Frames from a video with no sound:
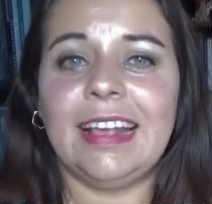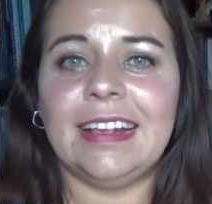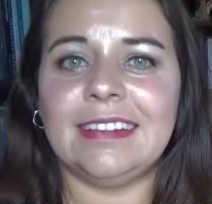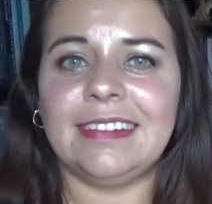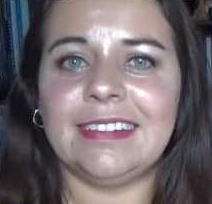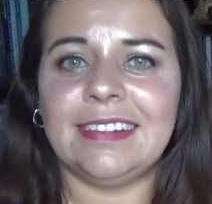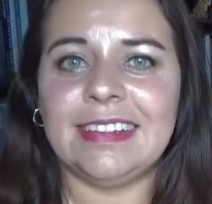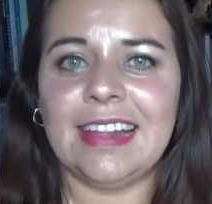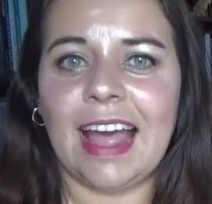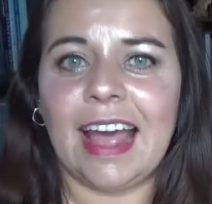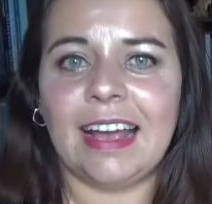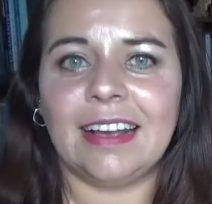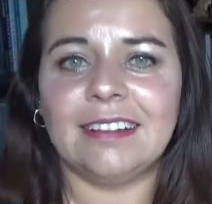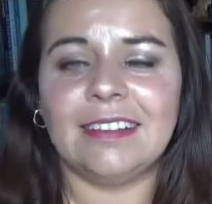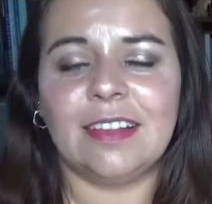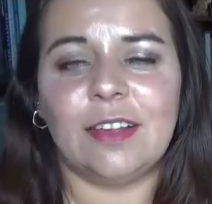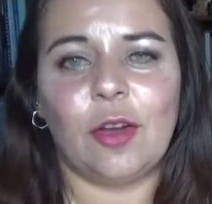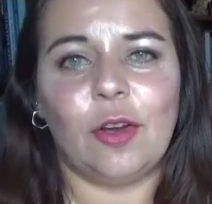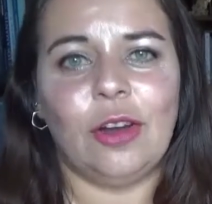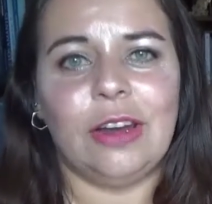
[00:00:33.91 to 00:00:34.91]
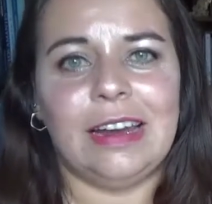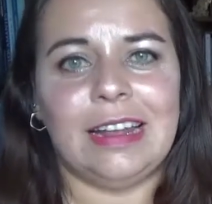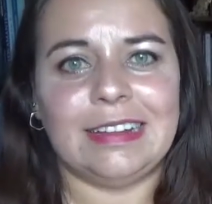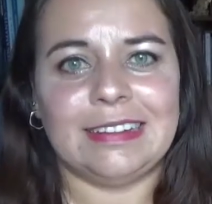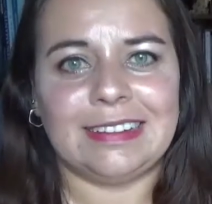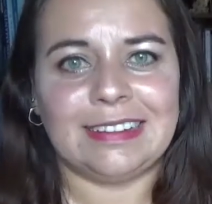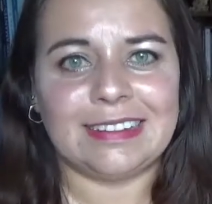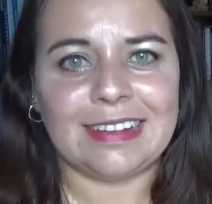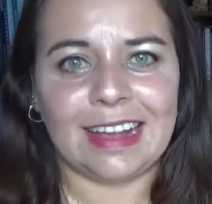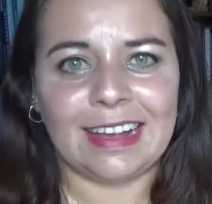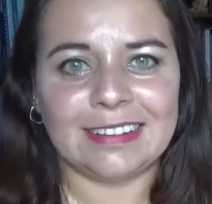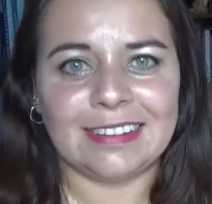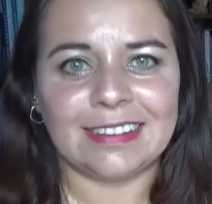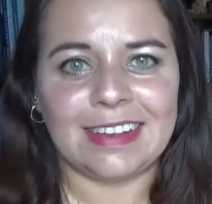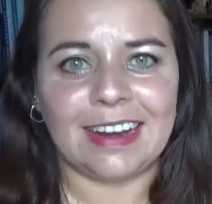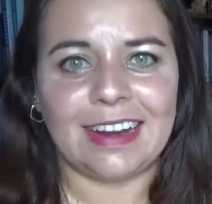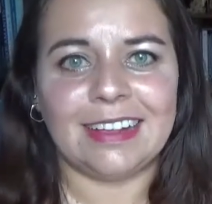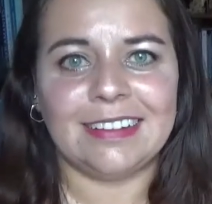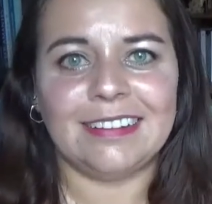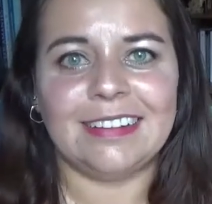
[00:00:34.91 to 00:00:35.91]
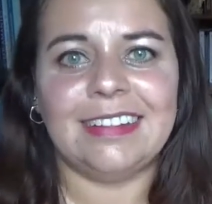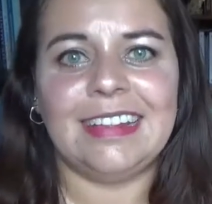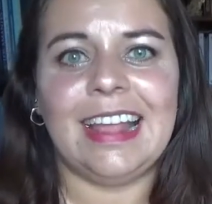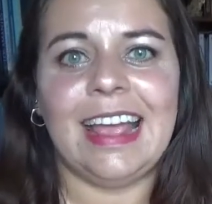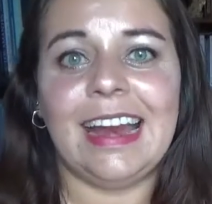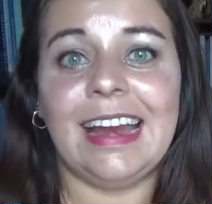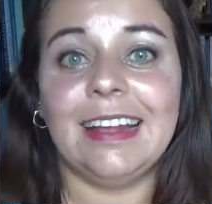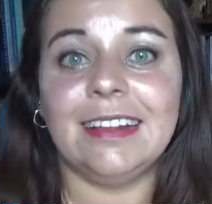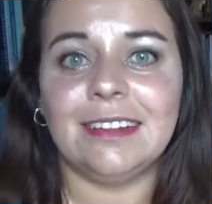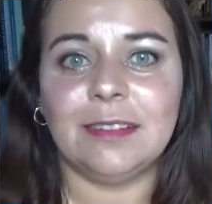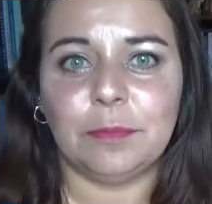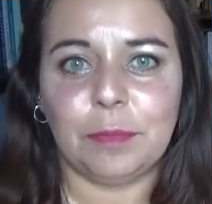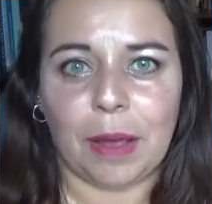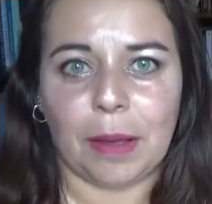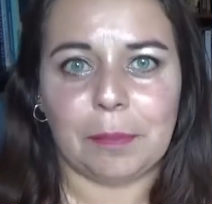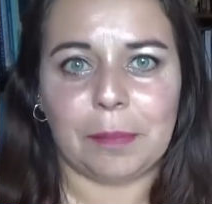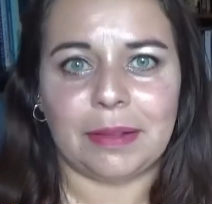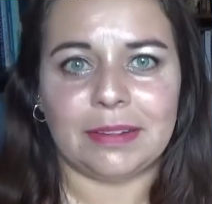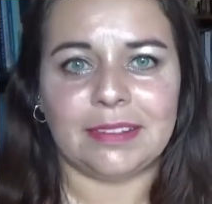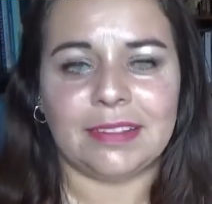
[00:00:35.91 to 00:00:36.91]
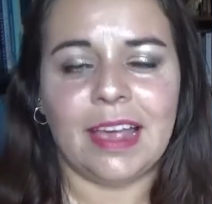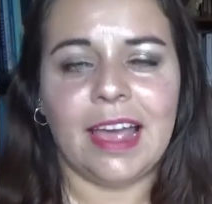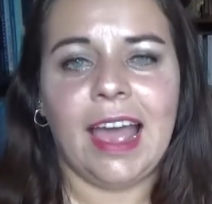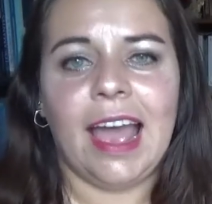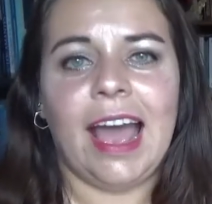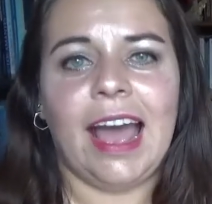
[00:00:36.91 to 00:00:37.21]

snacks con las cáscaras de las papas.